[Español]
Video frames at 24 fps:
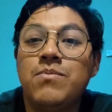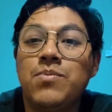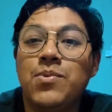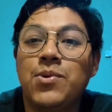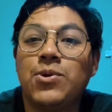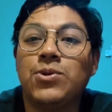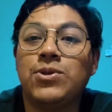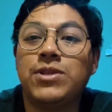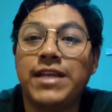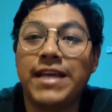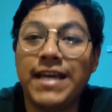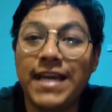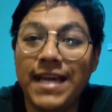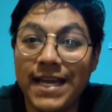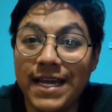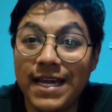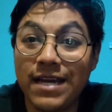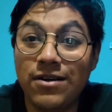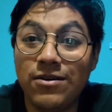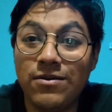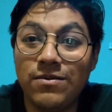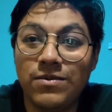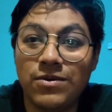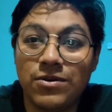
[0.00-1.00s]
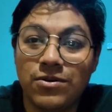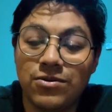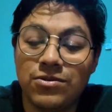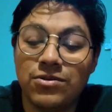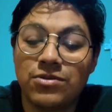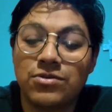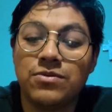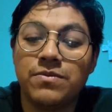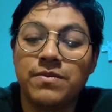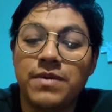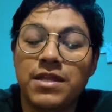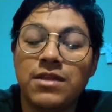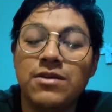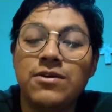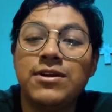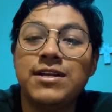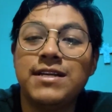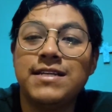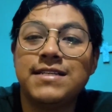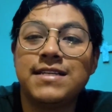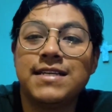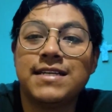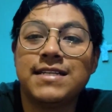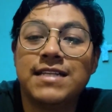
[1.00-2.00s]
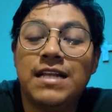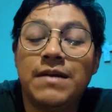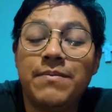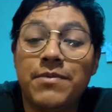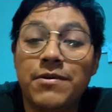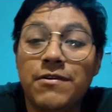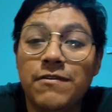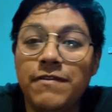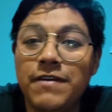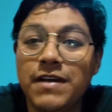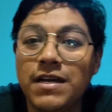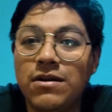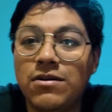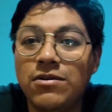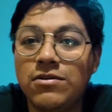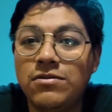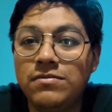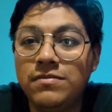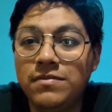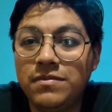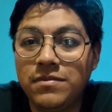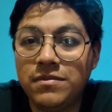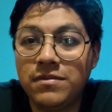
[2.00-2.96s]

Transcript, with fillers: protege como consumidores, que es la Profeco,